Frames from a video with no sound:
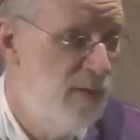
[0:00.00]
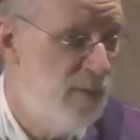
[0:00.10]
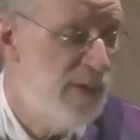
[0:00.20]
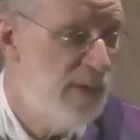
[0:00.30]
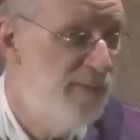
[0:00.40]

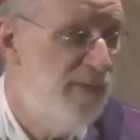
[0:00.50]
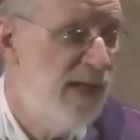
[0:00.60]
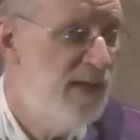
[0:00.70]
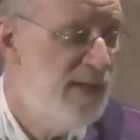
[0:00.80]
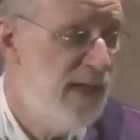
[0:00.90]
Und zum
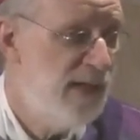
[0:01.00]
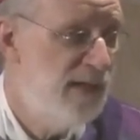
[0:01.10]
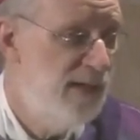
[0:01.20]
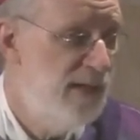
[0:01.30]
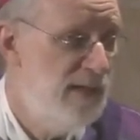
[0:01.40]
Wein sagt
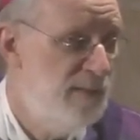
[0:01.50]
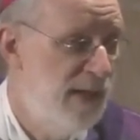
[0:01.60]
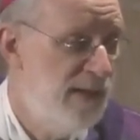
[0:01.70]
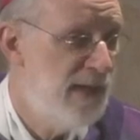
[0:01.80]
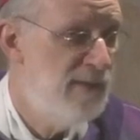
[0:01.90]
er nicht
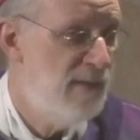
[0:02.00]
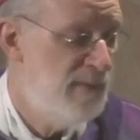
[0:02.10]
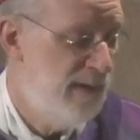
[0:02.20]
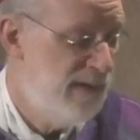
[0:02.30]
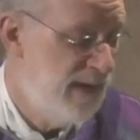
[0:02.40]
mehr das,
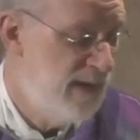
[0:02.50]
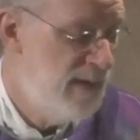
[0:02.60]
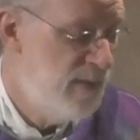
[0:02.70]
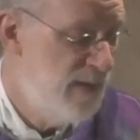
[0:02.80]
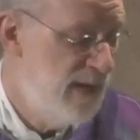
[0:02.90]
was man
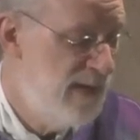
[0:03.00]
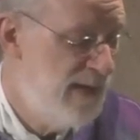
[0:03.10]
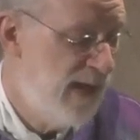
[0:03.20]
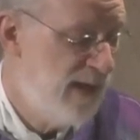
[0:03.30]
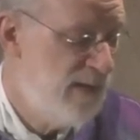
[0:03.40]
traditionell
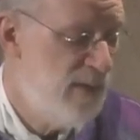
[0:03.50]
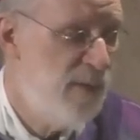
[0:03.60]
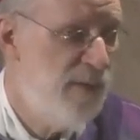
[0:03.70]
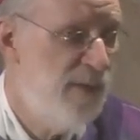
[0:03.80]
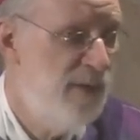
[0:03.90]
sagte,
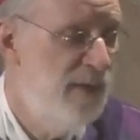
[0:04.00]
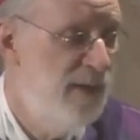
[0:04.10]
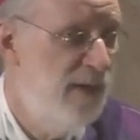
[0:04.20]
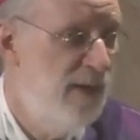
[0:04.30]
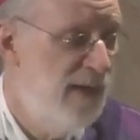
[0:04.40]
sondern
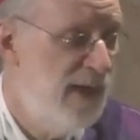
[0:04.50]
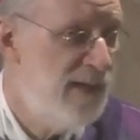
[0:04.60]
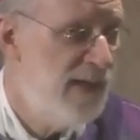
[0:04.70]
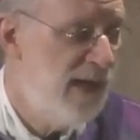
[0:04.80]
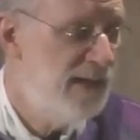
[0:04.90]
er
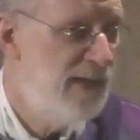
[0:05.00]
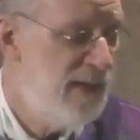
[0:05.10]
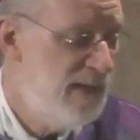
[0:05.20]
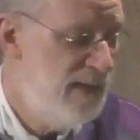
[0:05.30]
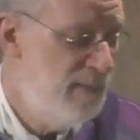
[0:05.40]
sagt,
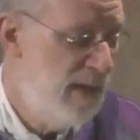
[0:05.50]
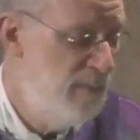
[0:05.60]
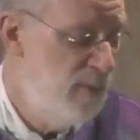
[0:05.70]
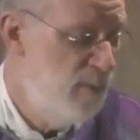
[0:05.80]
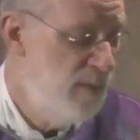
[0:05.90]
das ist mein
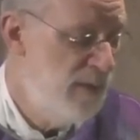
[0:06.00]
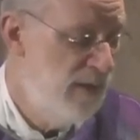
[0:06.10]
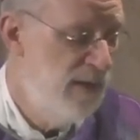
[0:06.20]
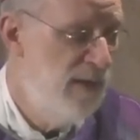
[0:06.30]
Blut,